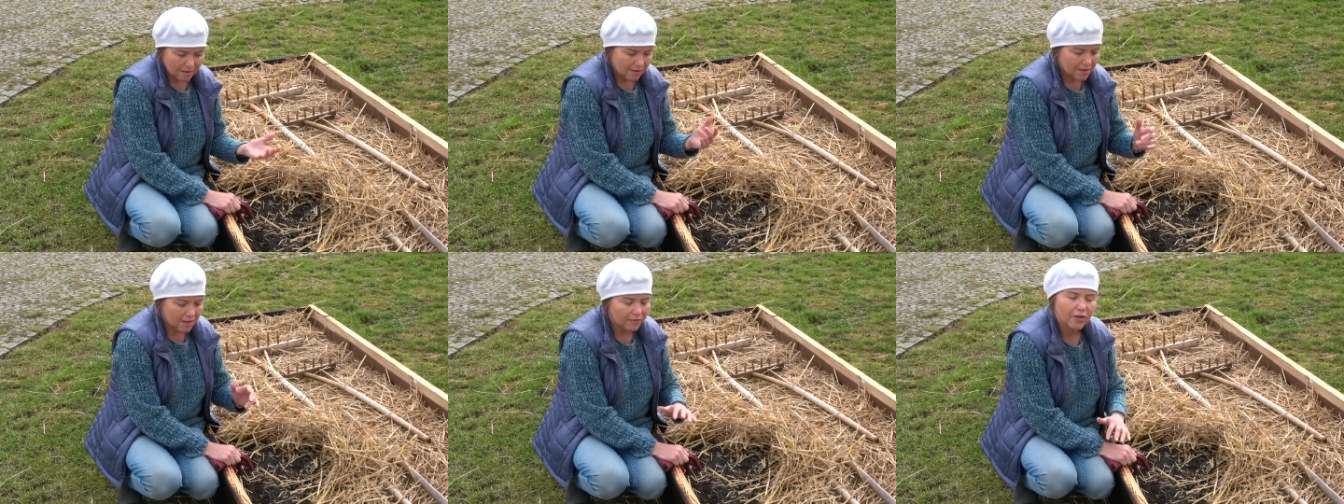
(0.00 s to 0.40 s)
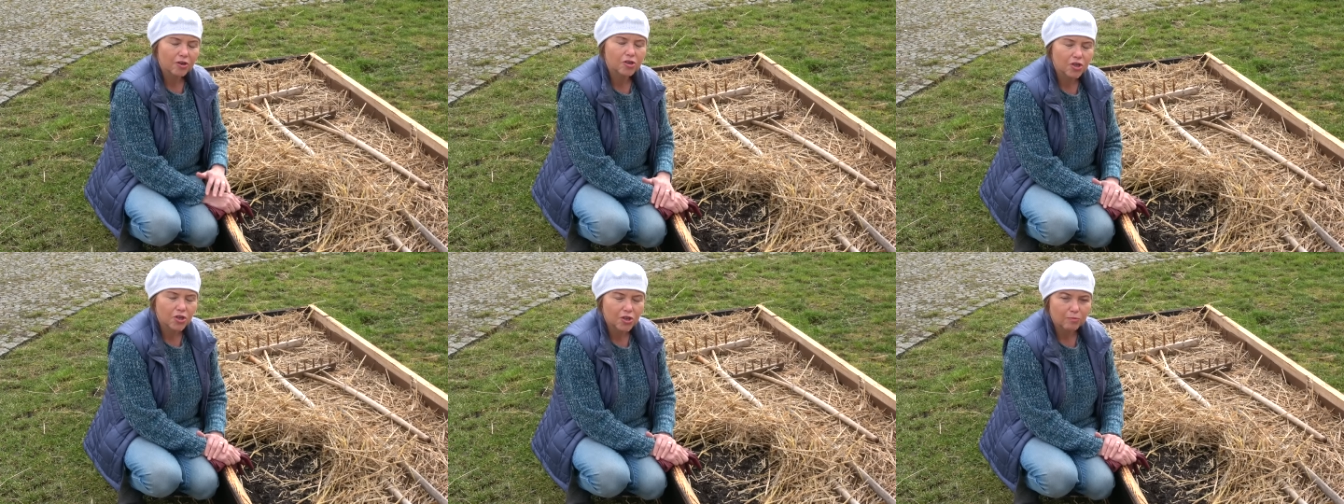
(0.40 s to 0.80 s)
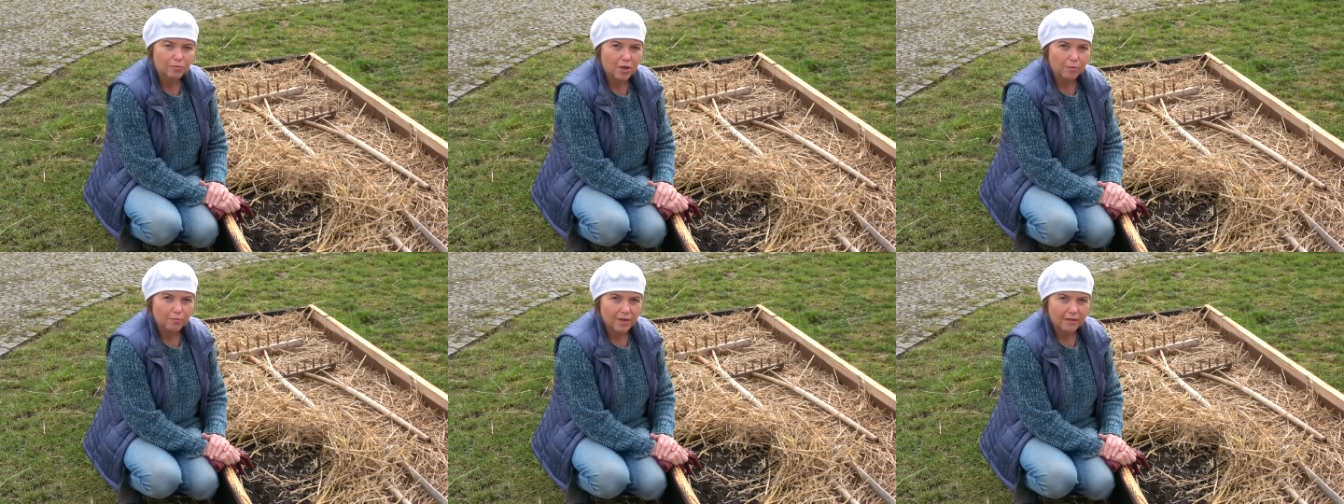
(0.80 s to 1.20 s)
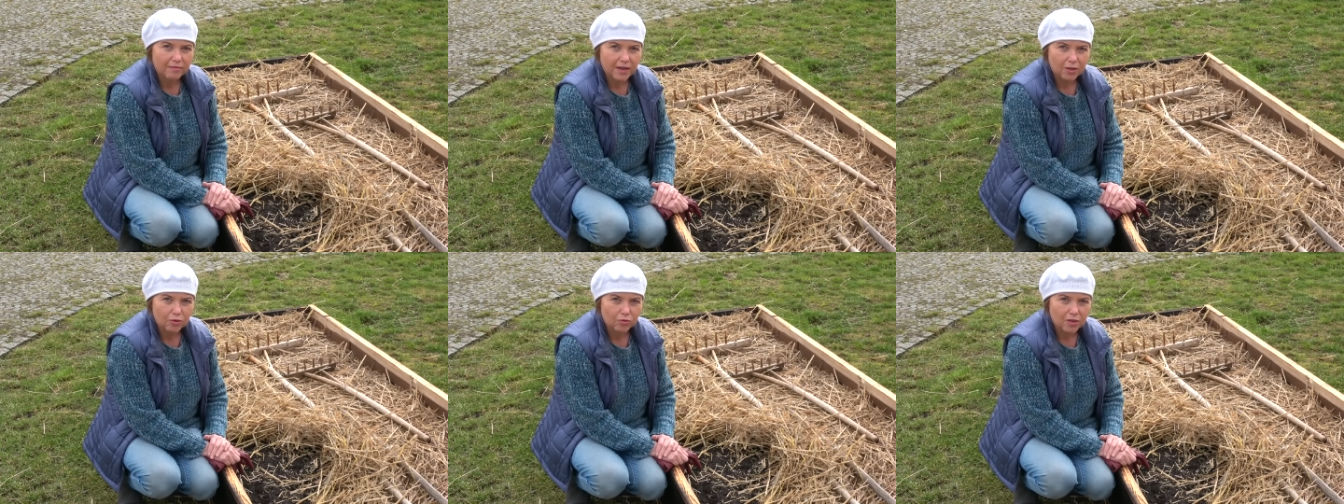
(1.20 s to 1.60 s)
stworzyć im dobre
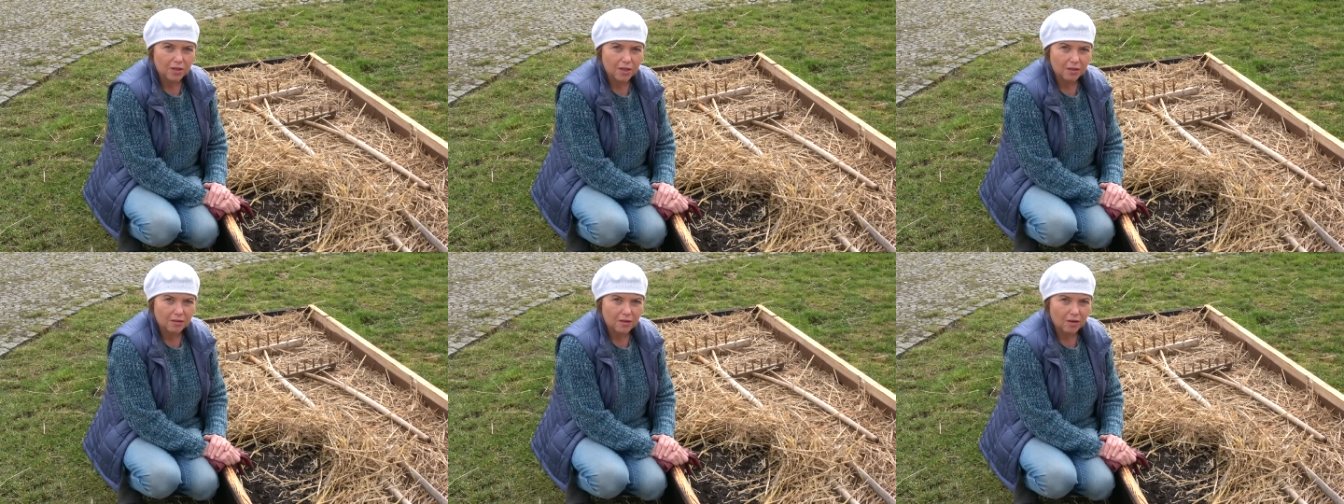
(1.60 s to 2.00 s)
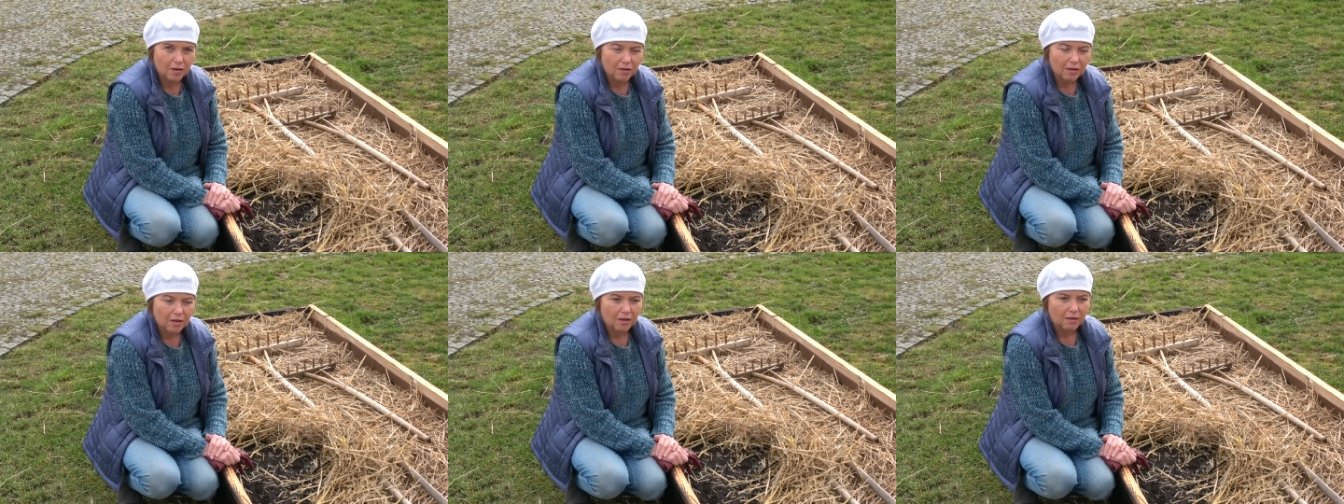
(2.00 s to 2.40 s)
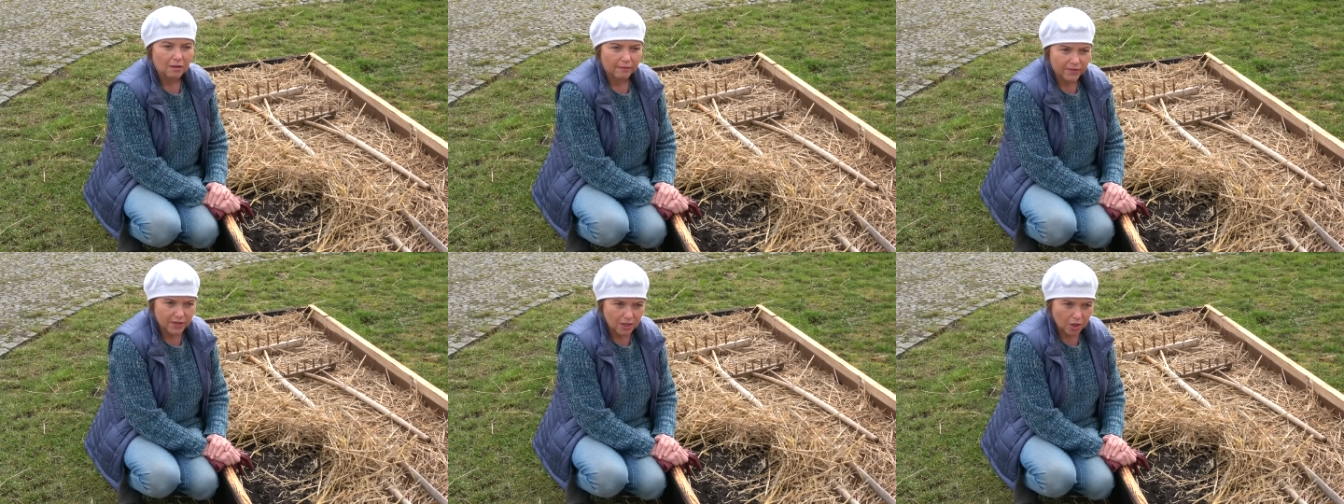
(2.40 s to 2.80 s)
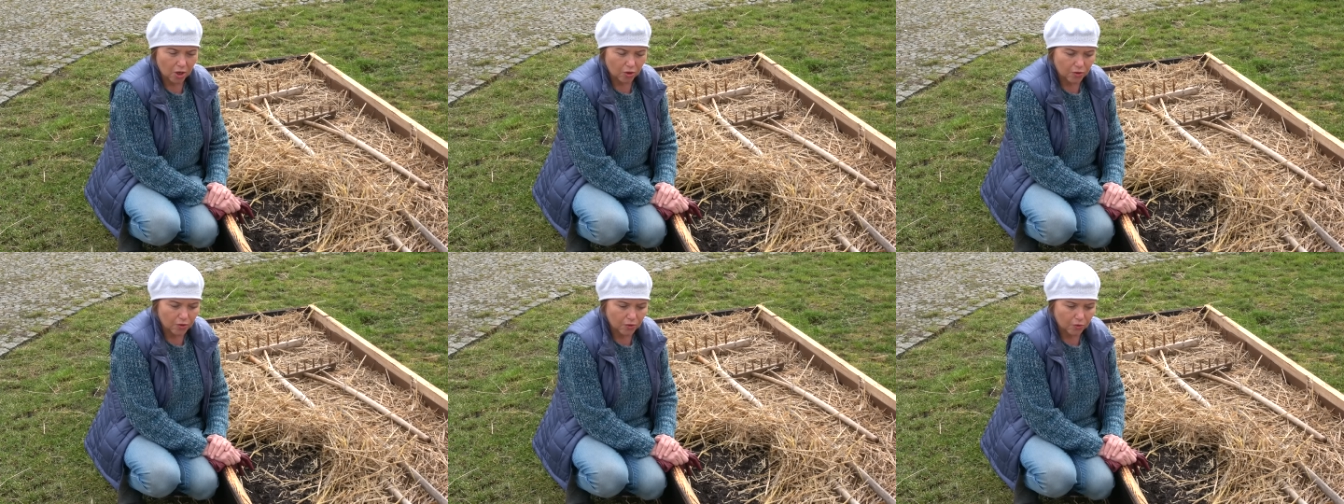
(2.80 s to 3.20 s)
warunki do
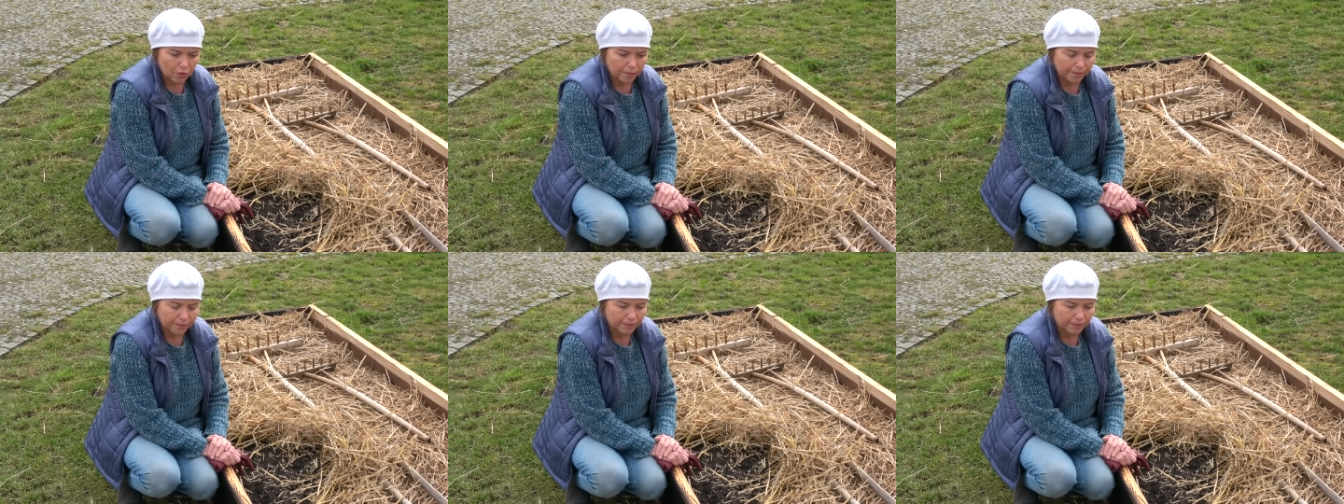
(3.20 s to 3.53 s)
wzrostu